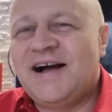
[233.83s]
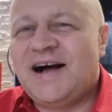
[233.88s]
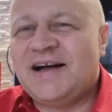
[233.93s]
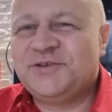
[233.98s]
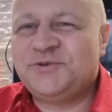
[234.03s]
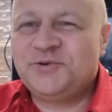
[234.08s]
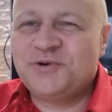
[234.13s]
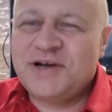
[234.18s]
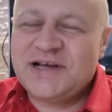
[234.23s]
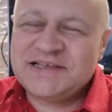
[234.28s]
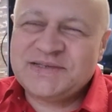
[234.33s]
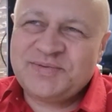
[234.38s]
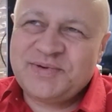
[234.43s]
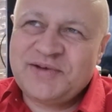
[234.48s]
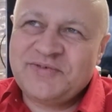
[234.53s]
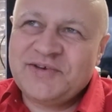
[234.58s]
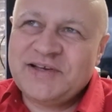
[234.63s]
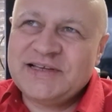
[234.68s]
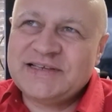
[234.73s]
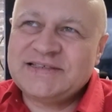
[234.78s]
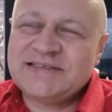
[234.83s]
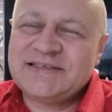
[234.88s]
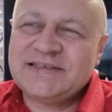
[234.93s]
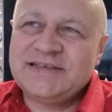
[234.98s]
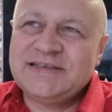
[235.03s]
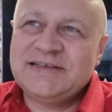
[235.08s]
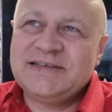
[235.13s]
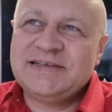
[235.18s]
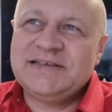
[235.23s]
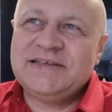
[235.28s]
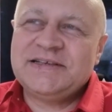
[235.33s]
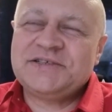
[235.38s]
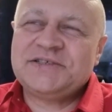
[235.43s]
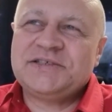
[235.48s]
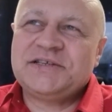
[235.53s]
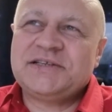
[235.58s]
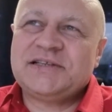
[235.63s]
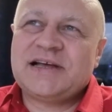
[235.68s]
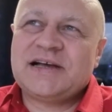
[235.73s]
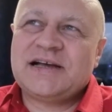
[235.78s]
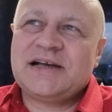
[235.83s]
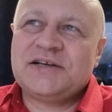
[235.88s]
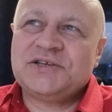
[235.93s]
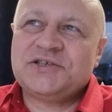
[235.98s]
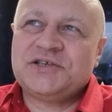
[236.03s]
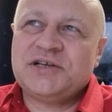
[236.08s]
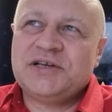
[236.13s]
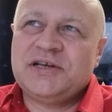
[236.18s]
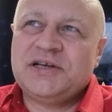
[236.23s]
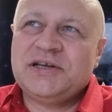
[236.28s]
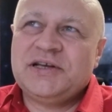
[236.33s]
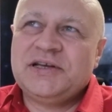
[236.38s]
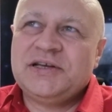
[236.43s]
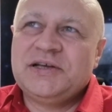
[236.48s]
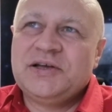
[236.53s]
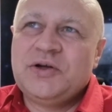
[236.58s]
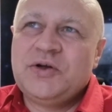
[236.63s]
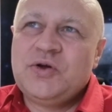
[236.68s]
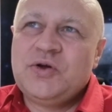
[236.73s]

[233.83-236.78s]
A druga sprawa jest e, jeszcze taka, że